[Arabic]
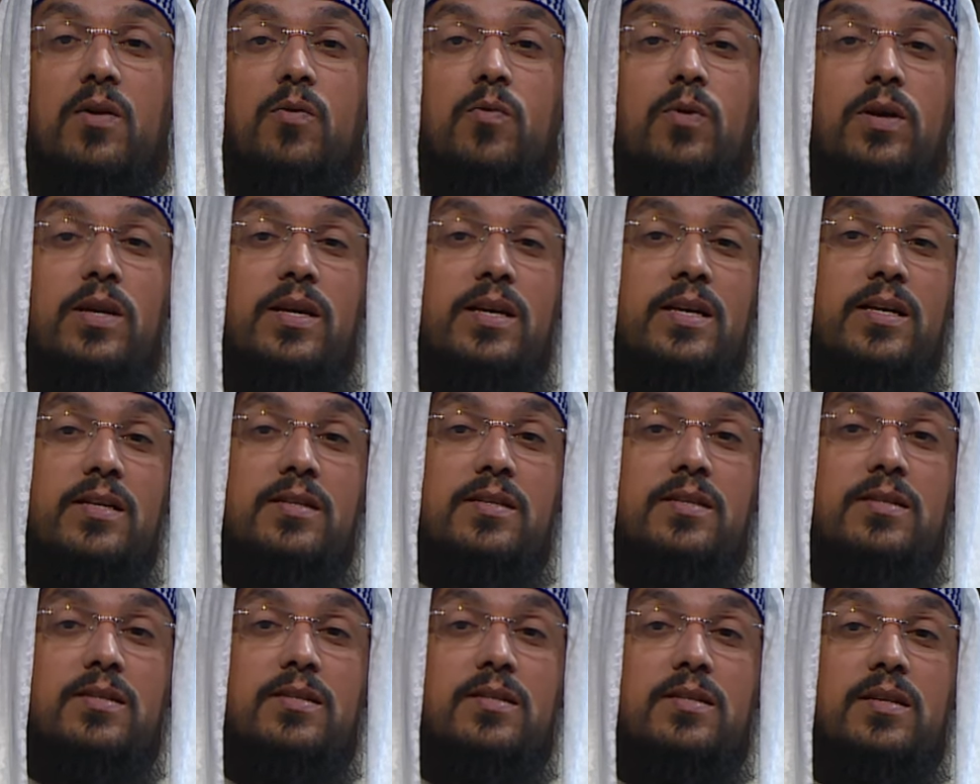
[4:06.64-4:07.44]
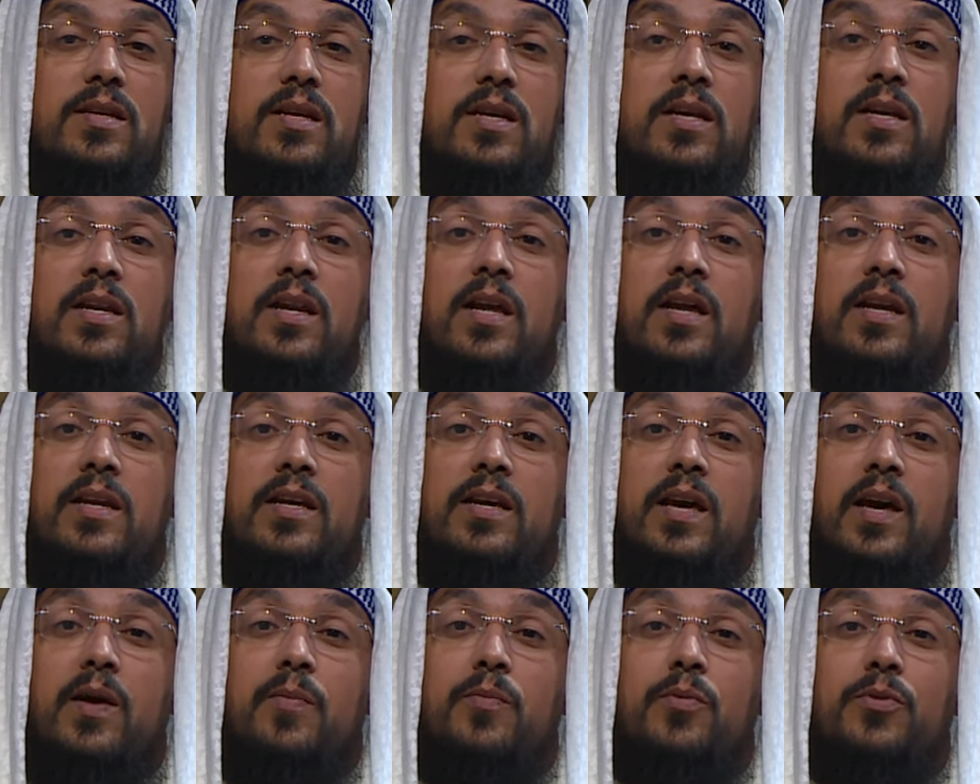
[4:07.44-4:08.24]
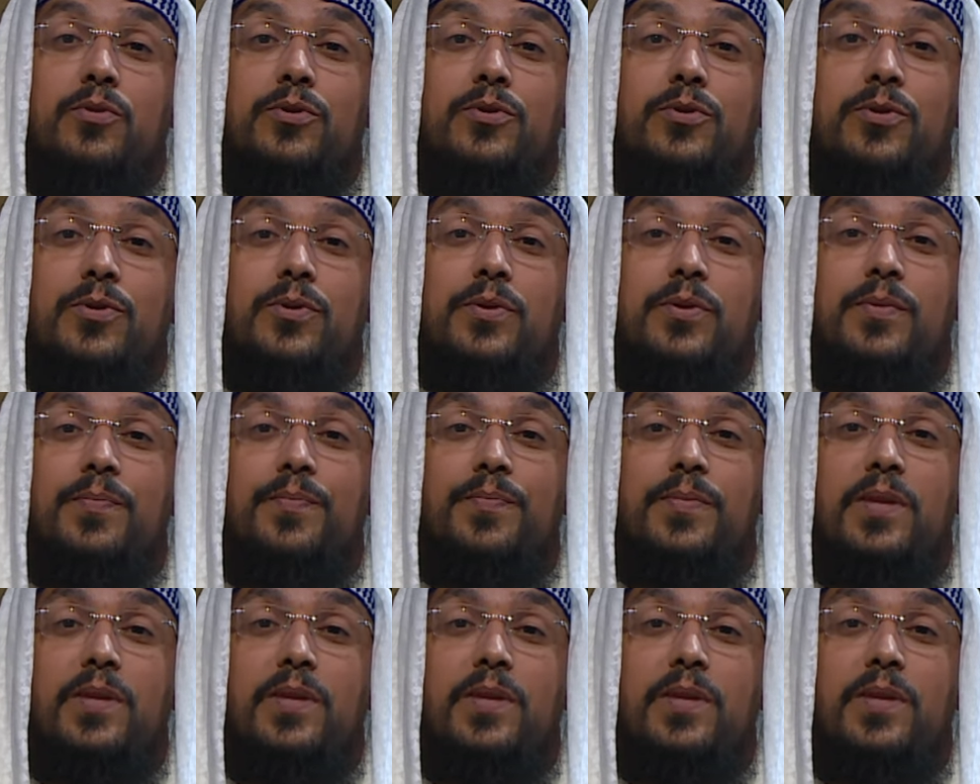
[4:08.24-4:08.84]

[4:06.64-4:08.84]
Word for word: والإنس إلا ليعبدون